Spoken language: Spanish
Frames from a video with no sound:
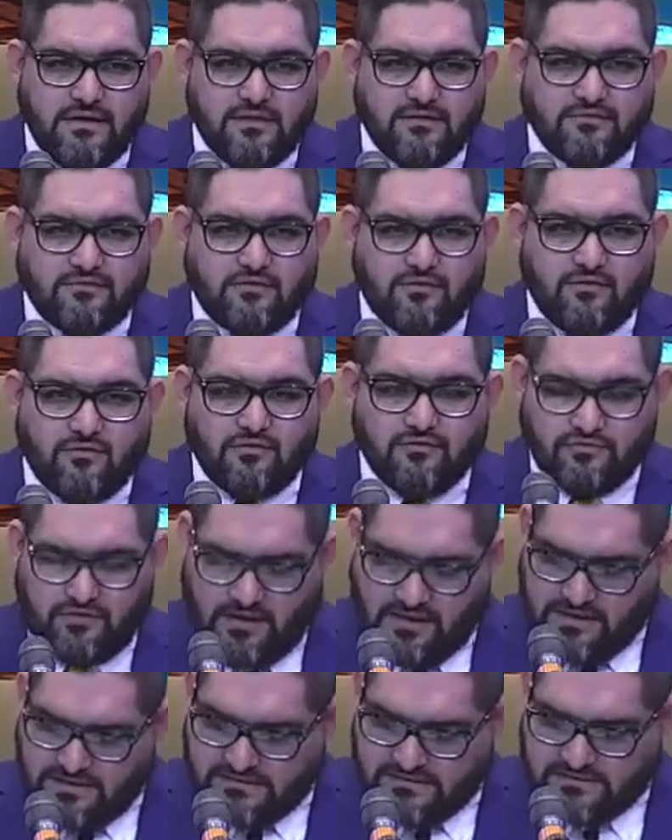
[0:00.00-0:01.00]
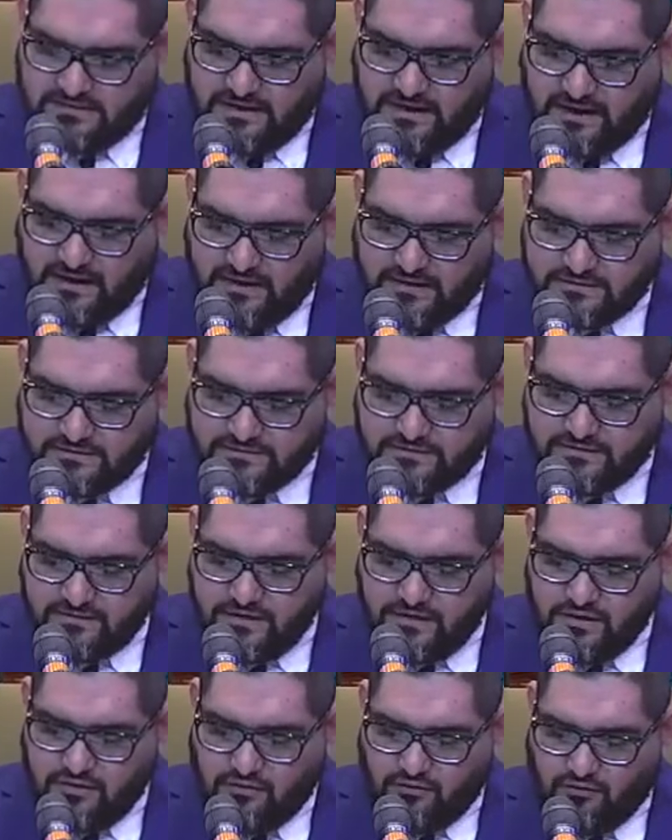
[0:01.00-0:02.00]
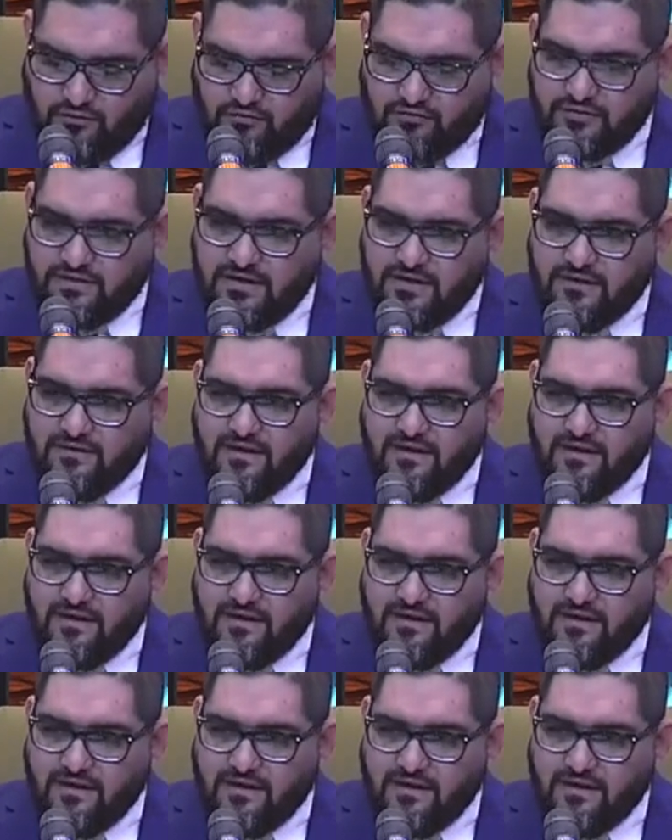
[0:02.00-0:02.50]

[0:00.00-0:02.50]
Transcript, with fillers: Todos los días es un día de